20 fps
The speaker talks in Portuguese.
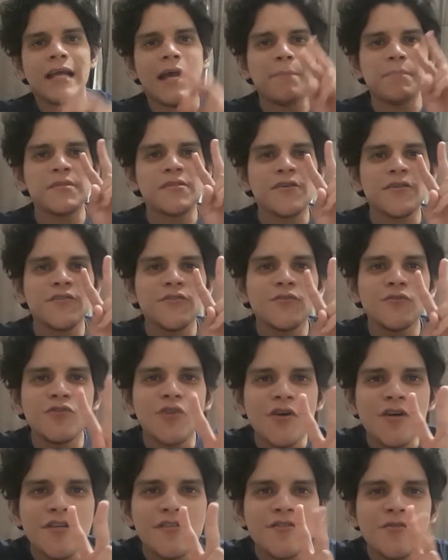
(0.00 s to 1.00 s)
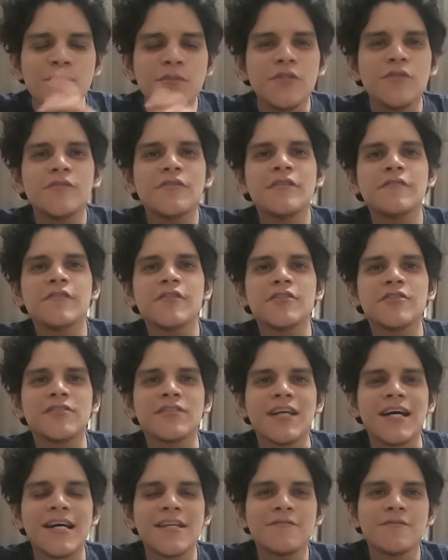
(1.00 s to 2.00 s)
Episódio 2 do Minuto
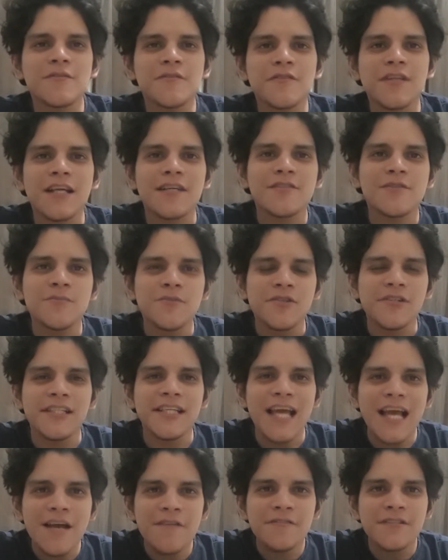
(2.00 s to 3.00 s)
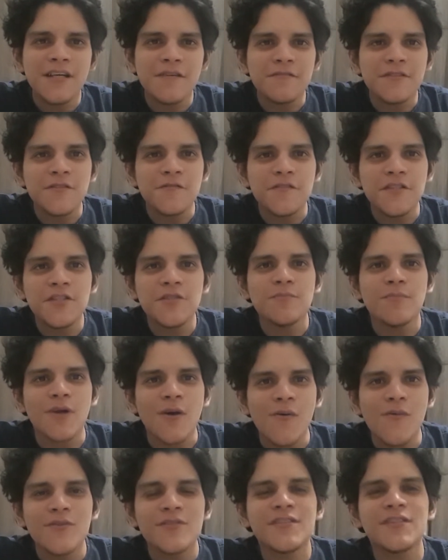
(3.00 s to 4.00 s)
Revolucionário, vamos falar sobre o Liev Davidovich
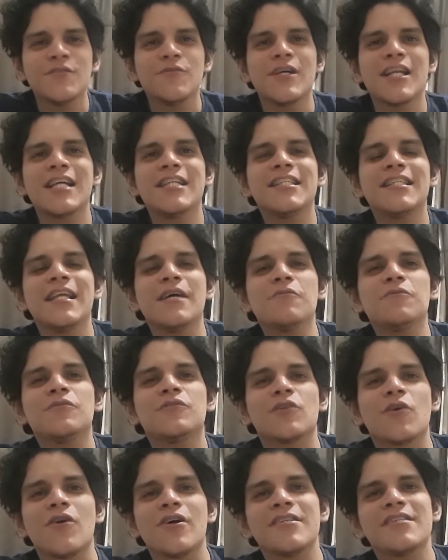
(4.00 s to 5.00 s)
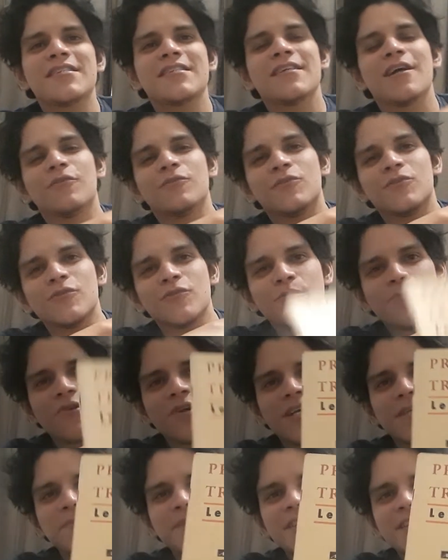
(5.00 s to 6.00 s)
Bronstein, o grande Leon Trotsky, que é autor do
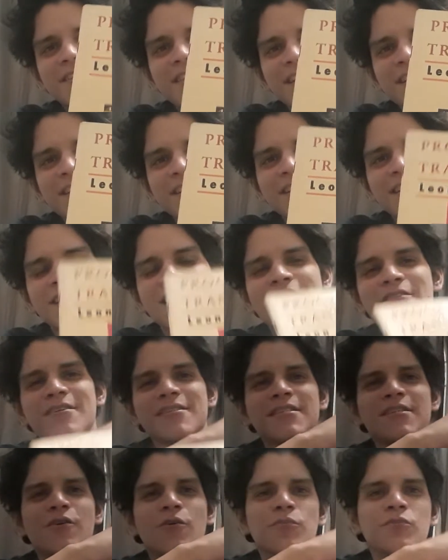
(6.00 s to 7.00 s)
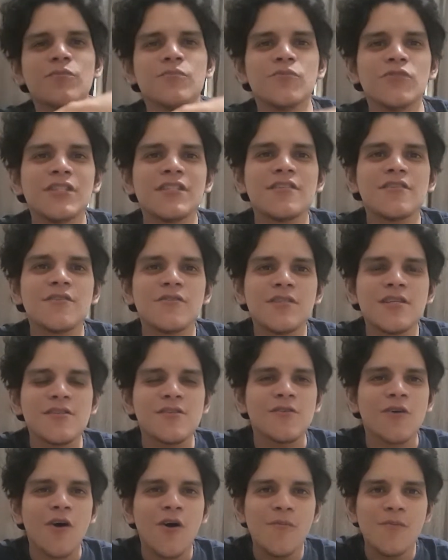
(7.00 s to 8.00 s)
programa de transição, assim como muitas
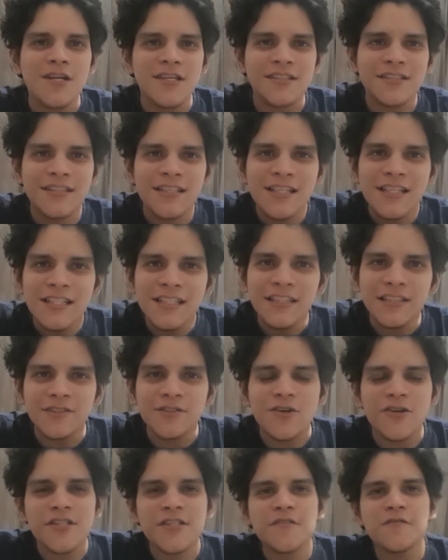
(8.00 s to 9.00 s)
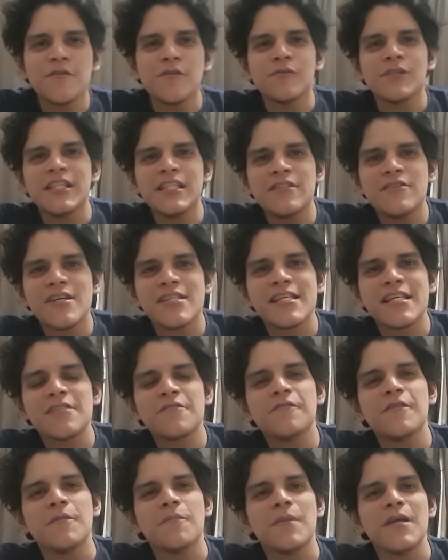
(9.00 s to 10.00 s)
outras obras. E Trotsky foi o líder do
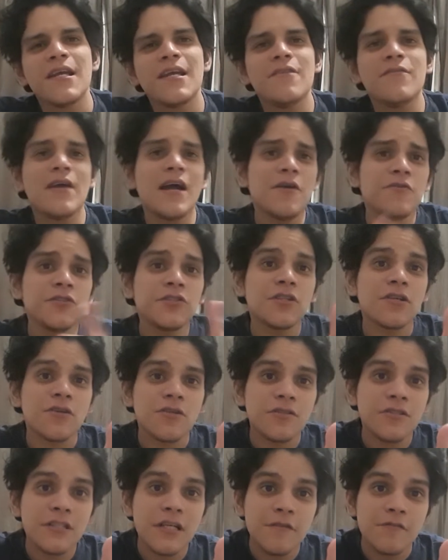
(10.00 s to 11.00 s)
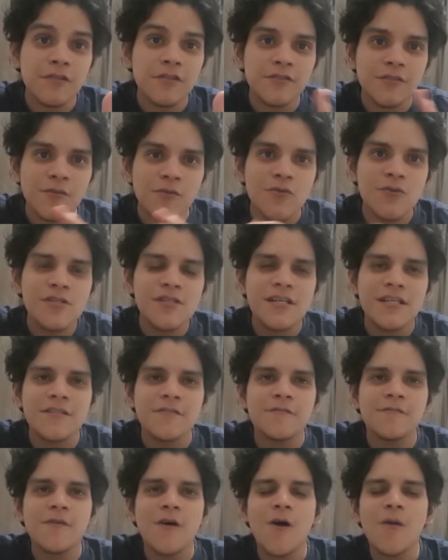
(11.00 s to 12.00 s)
Exército Vermelho, é um historiador da Revolução Russa, de
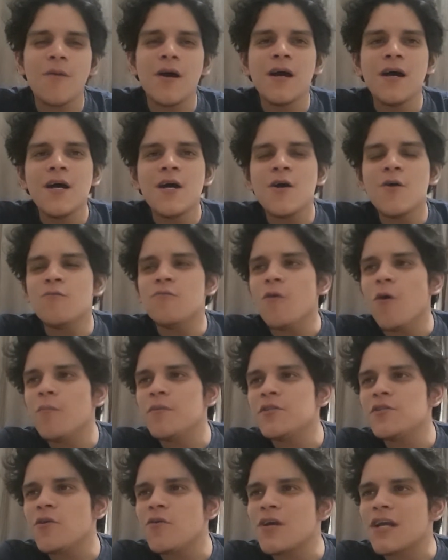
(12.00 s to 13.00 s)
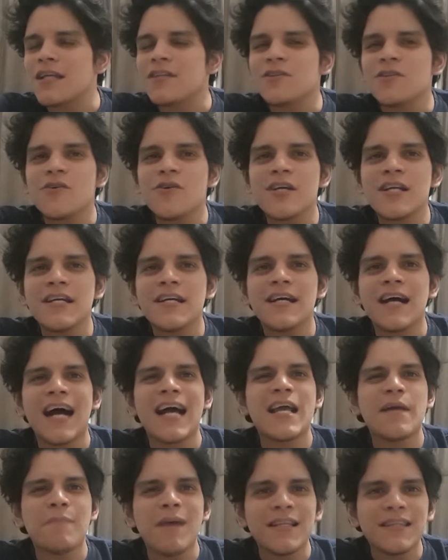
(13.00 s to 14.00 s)
certa forma, um homem de uma oratória
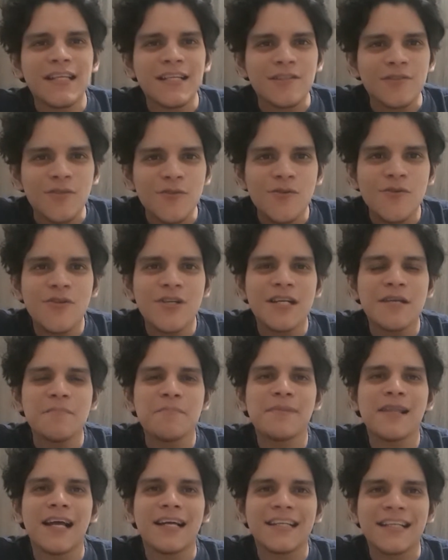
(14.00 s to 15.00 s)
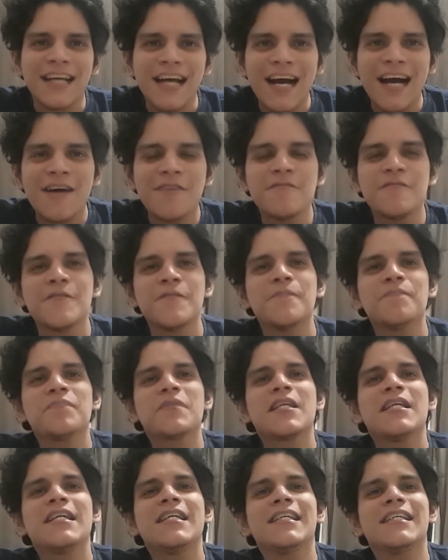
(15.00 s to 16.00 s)
arrebatadora, implacável,
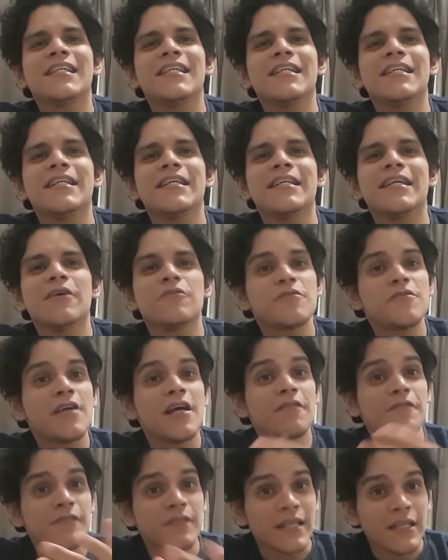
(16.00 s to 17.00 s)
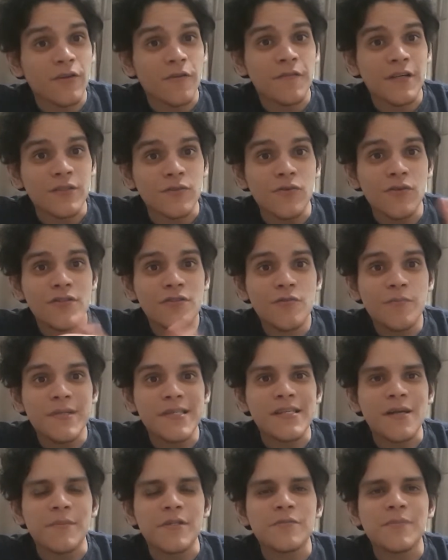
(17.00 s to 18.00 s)
e é um dos renovadores do
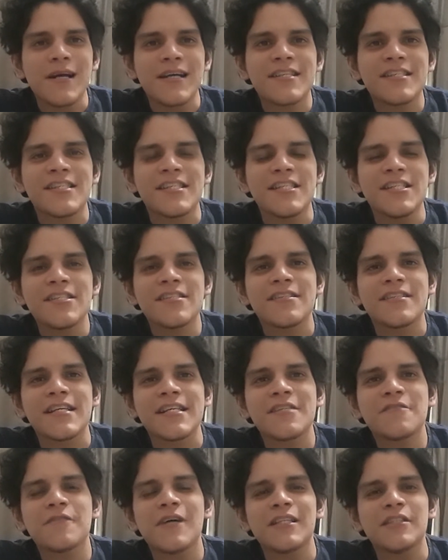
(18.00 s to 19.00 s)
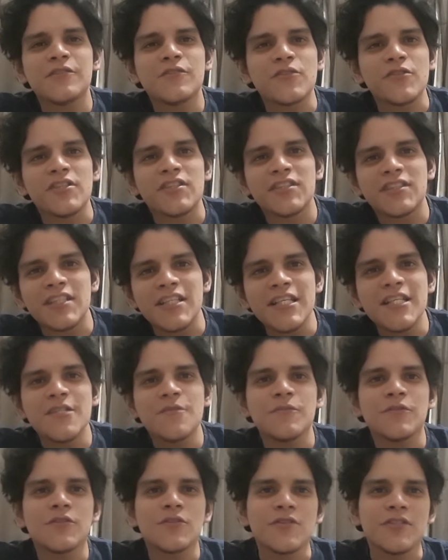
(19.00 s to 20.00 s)
pensamento marxista, até que se fala em
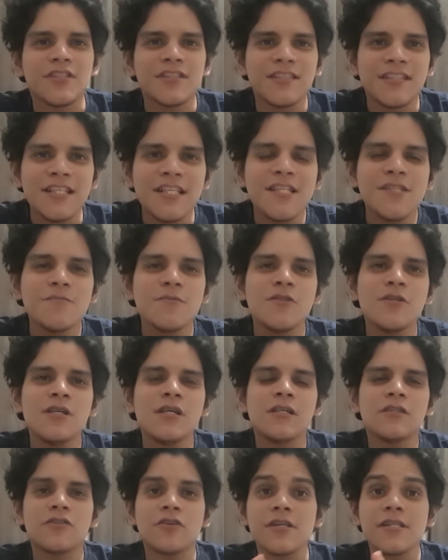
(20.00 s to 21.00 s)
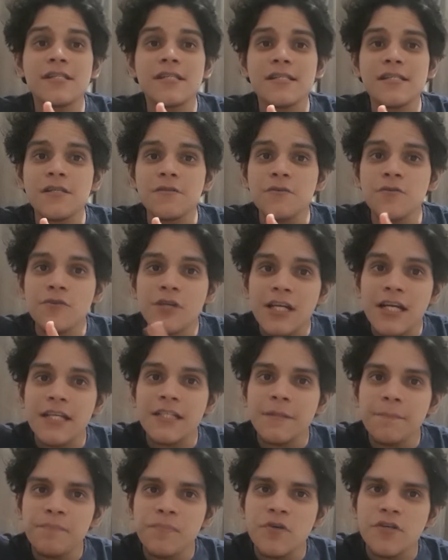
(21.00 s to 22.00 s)
trotskismo, trotskismo. Trotsky nasceu em
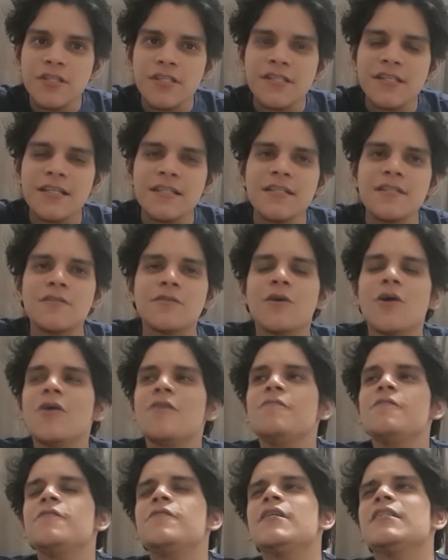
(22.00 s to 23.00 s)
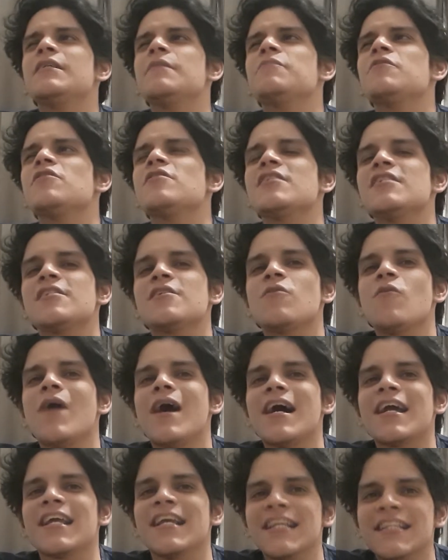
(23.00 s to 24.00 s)
Ucrânia, em 1879, viveu até
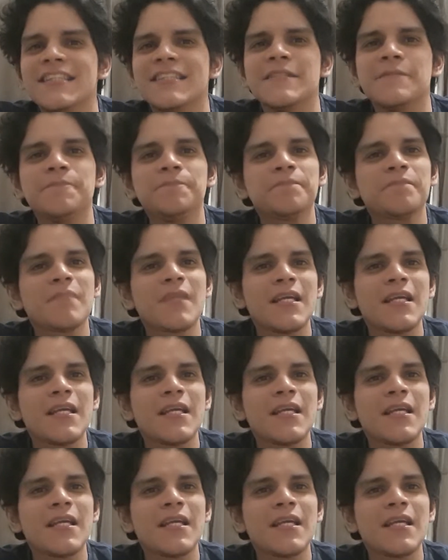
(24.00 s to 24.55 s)
1940,